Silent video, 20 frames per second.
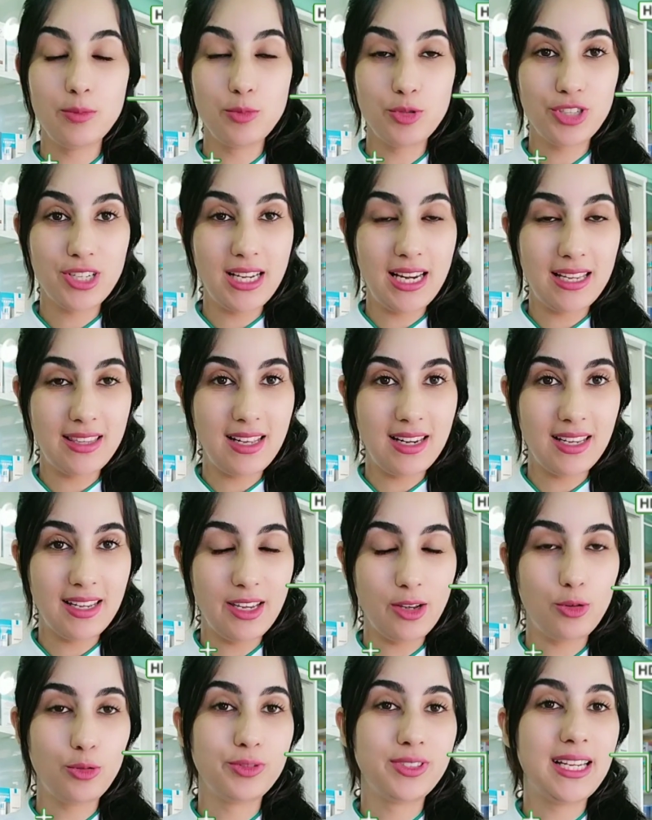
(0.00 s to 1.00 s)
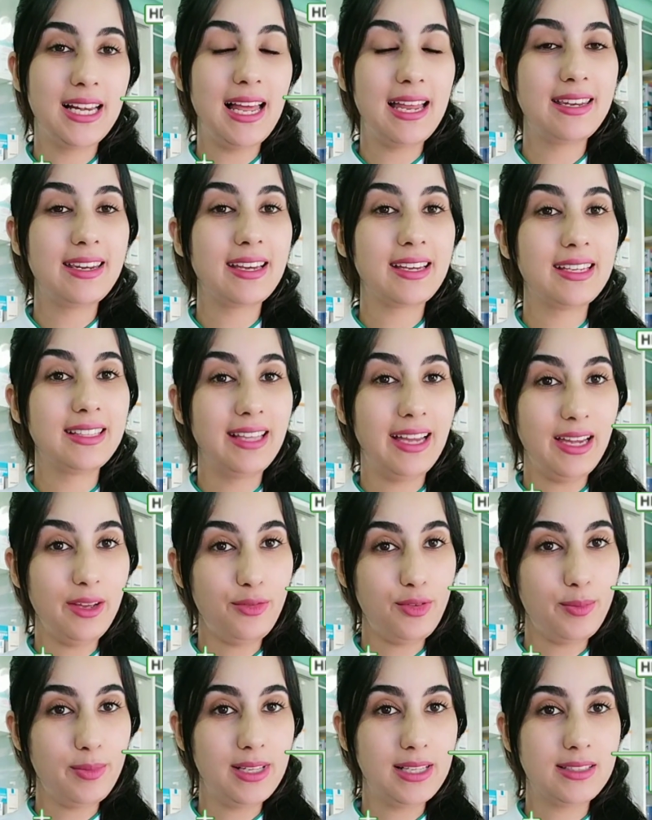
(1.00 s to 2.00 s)
هذا المشكل هذا اللي كيكون ديال انك
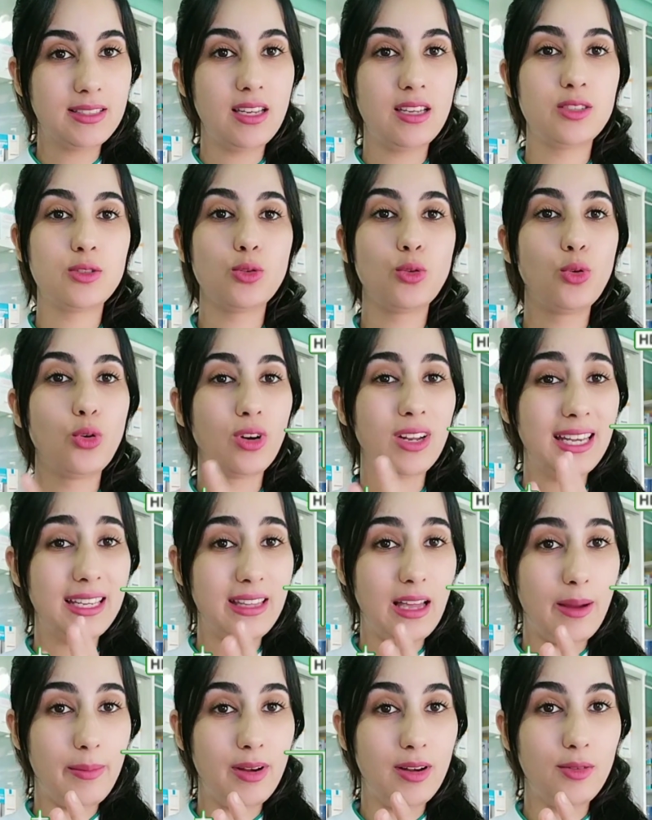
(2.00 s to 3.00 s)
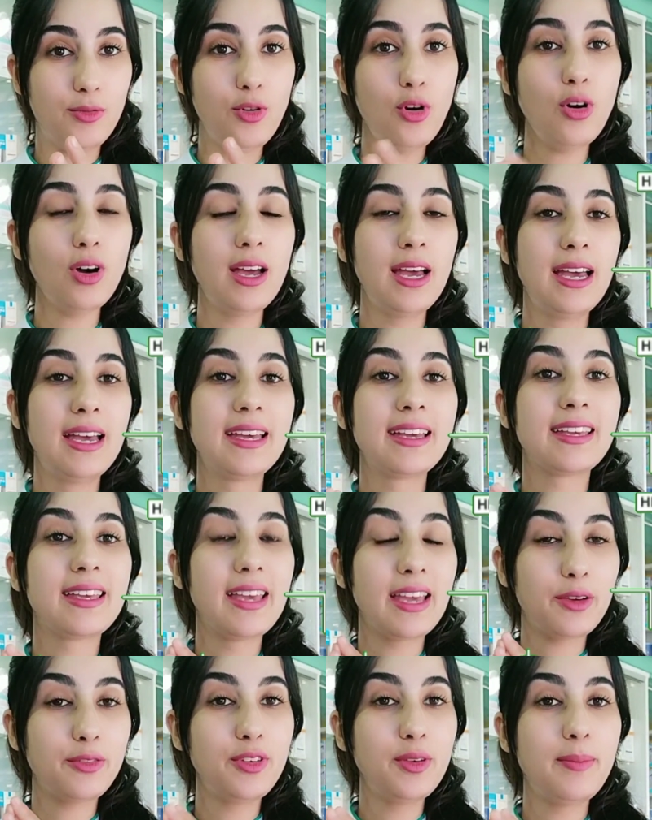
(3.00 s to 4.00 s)
ضعيفه من التحت وغليظه من الفوق
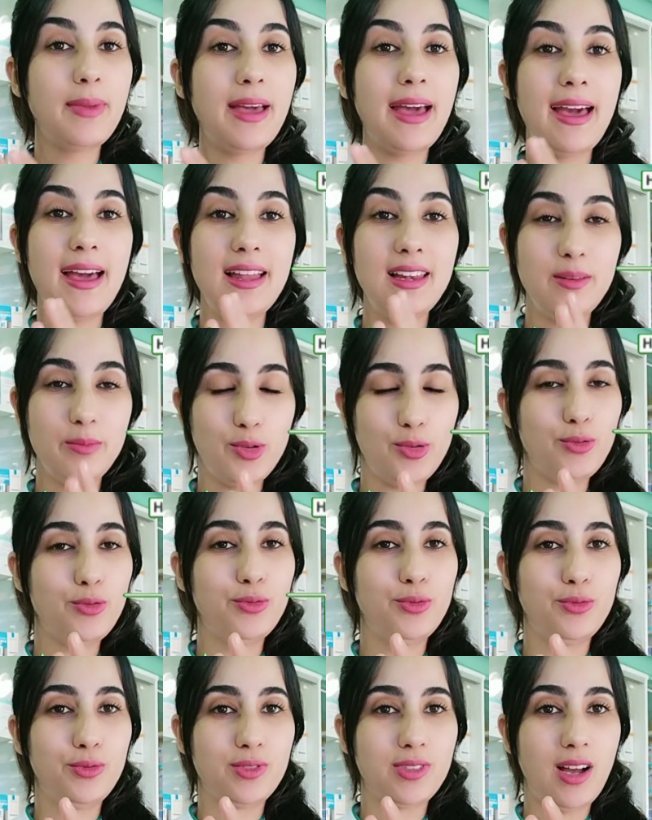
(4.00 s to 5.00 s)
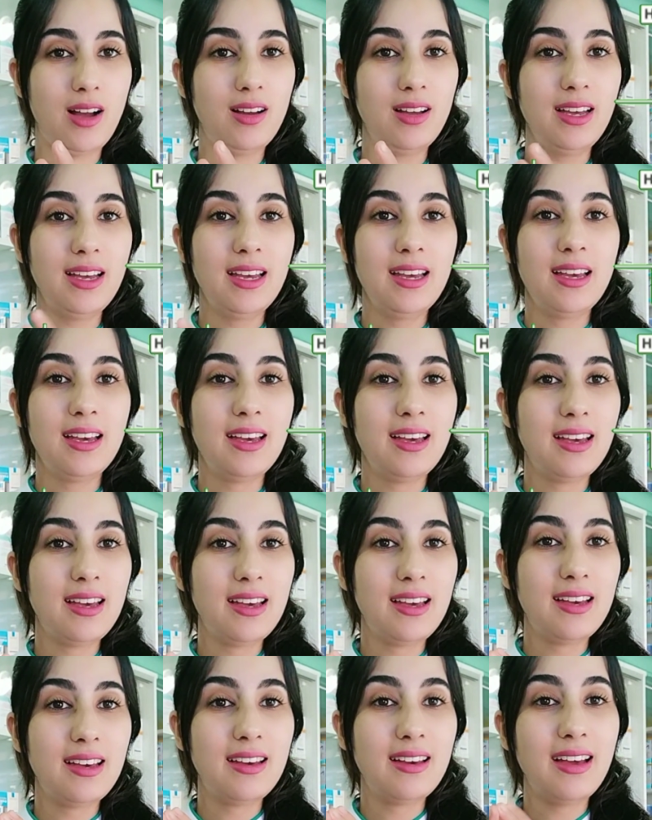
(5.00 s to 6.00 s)
كيخفي معالم الانوثه
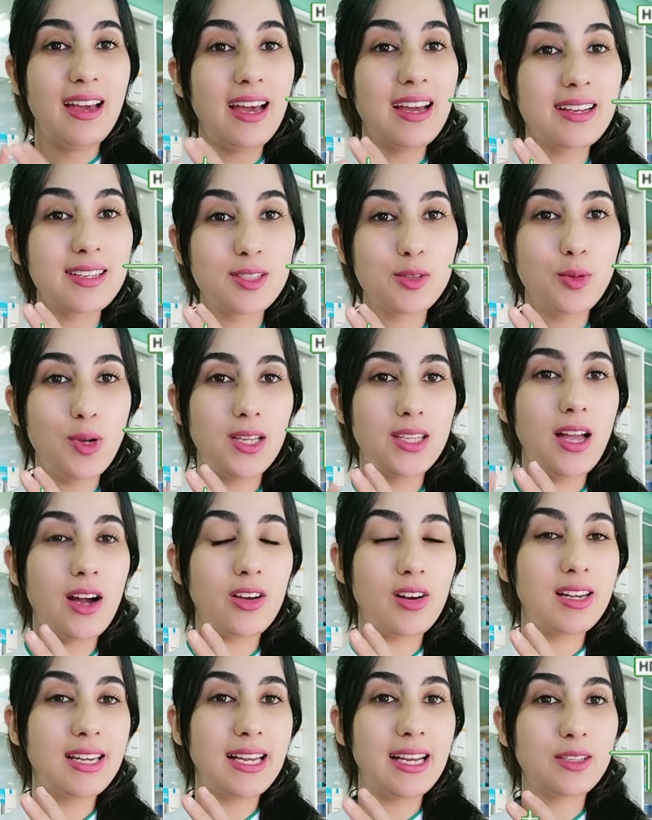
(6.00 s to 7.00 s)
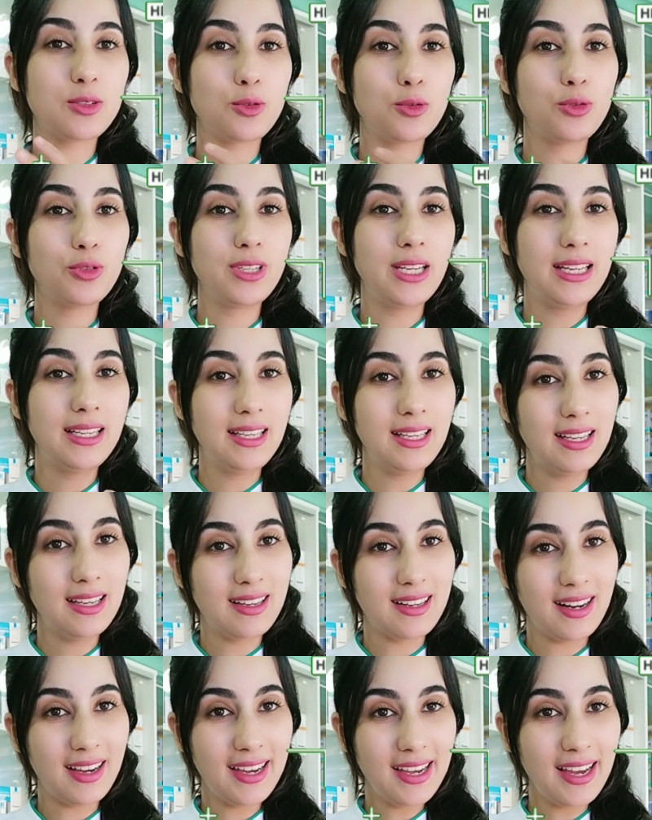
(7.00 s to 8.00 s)
آه عكس واحده اخرى اللي كتكون يعني
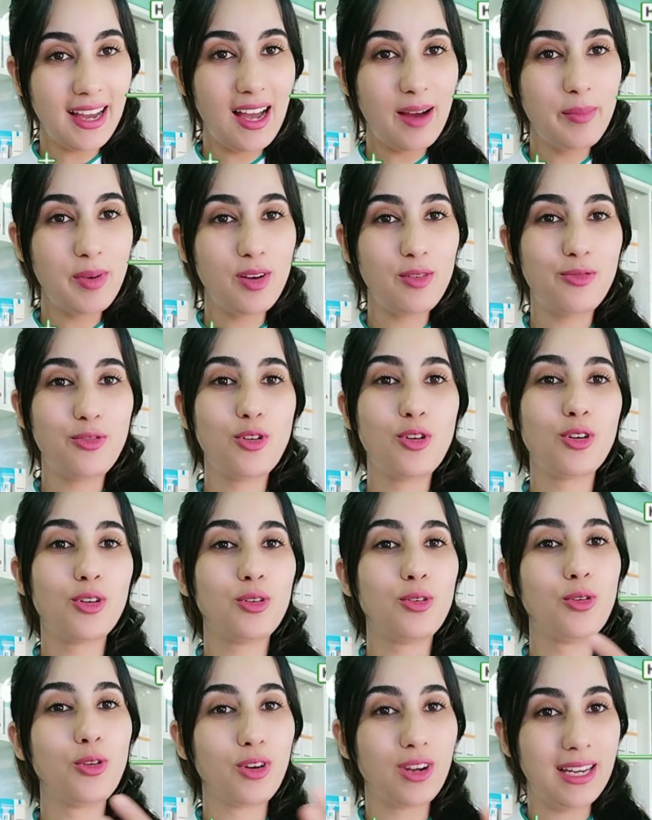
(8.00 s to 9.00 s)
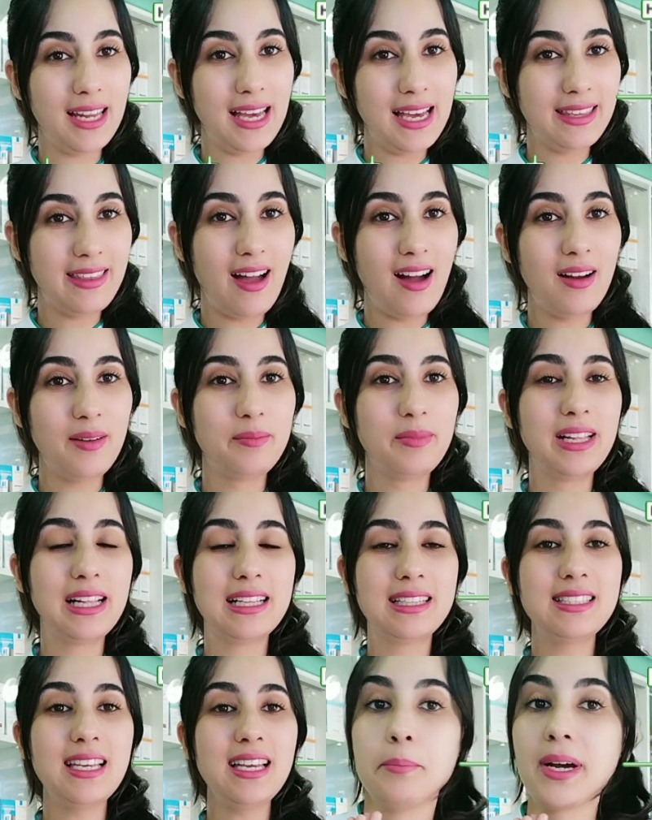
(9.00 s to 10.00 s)
رقيقه من الفوق وغليظه من
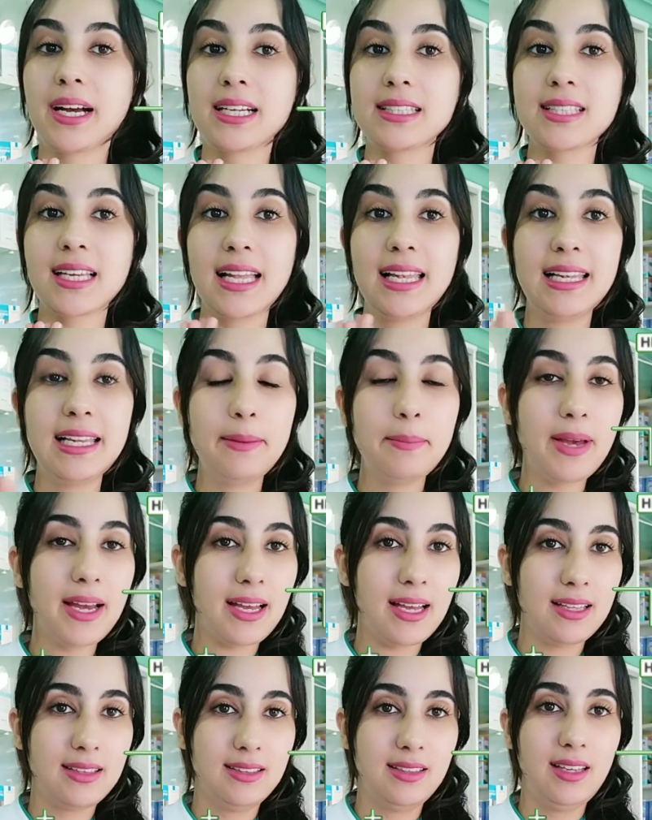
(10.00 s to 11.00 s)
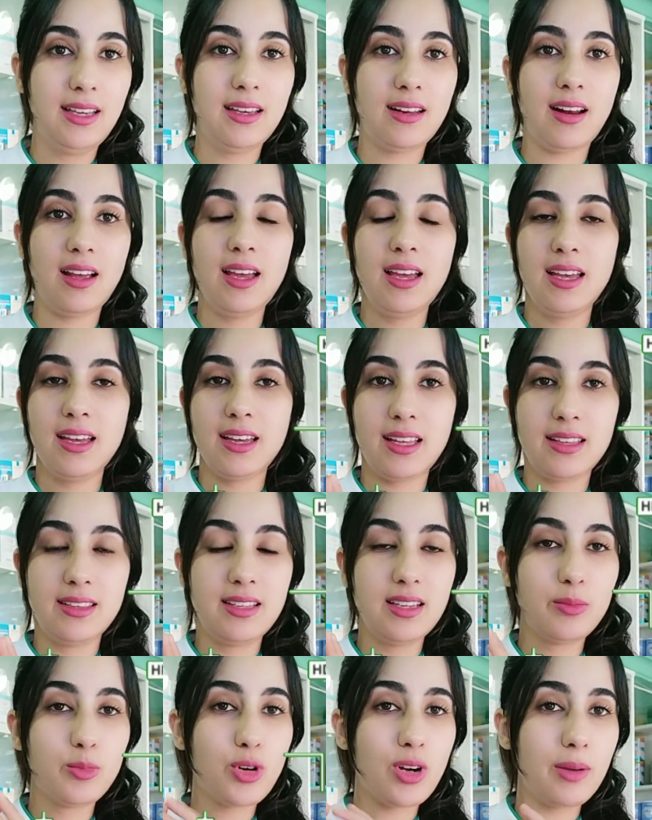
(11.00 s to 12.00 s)
التحت ما كتخلي ما كدير
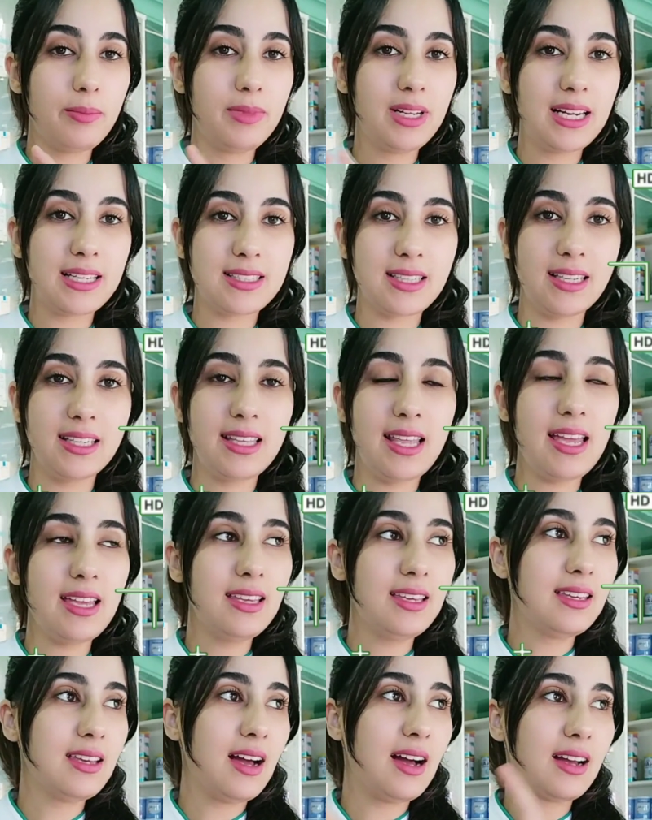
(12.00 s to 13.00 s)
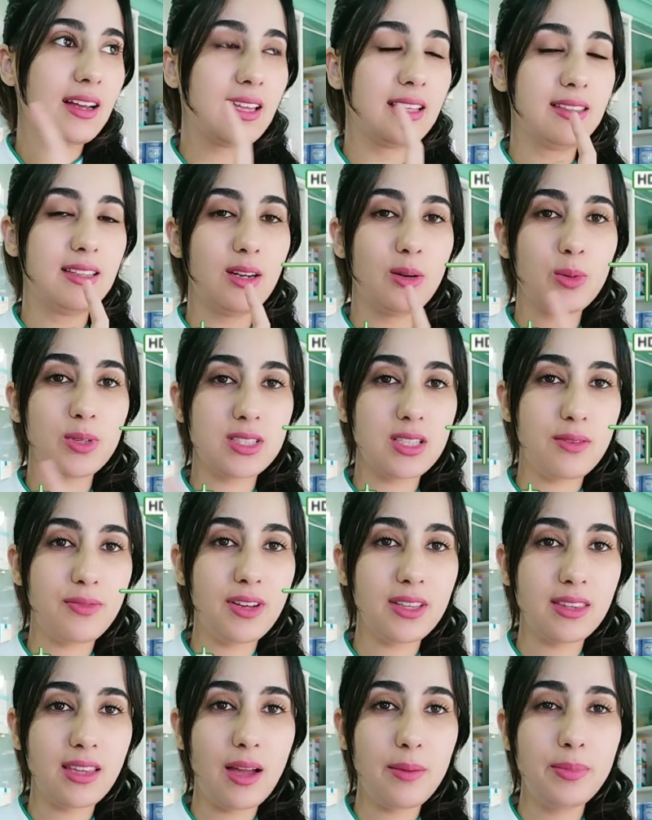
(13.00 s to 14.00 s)
كدير مكملات غذائيه كدير
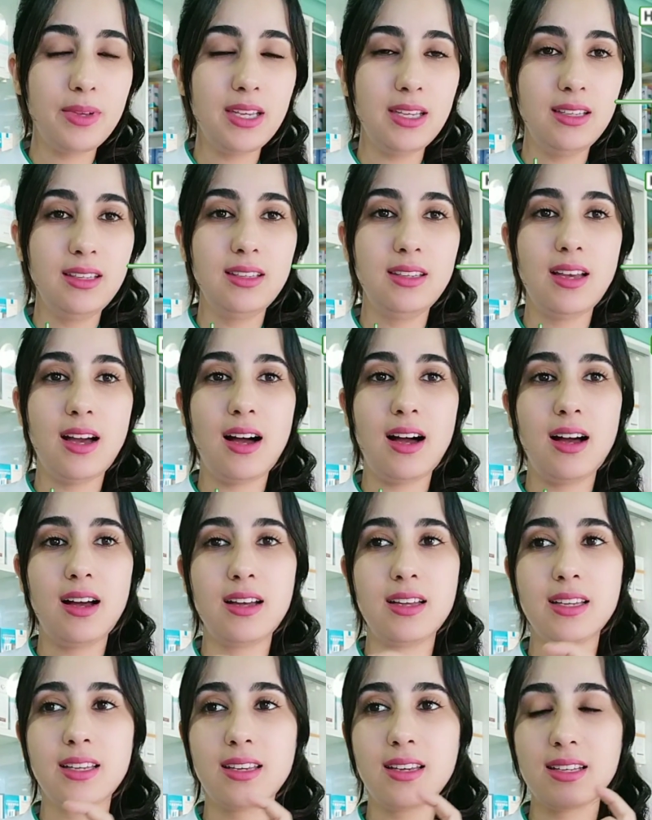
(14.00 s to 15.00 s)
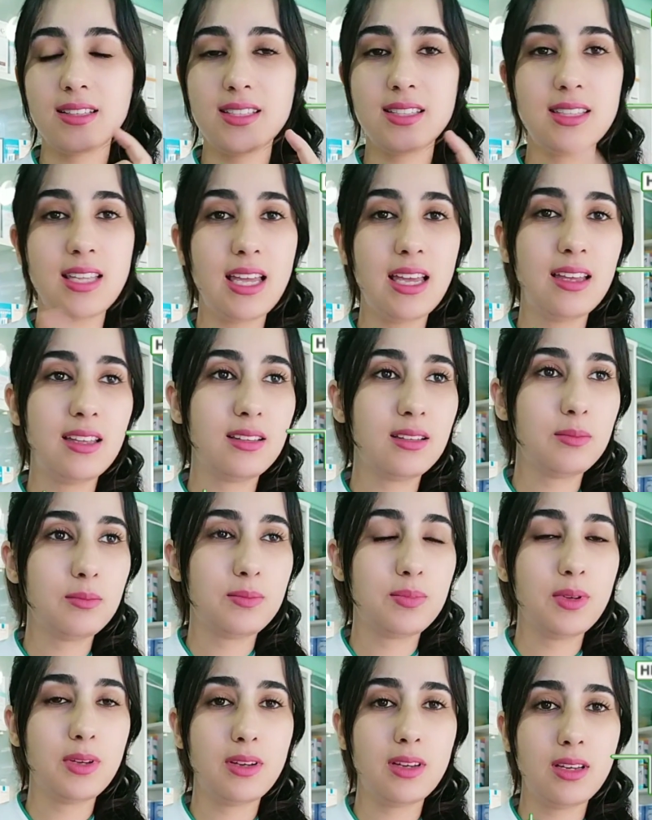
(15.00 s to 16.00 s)
وصفات طبيعيه كتدهن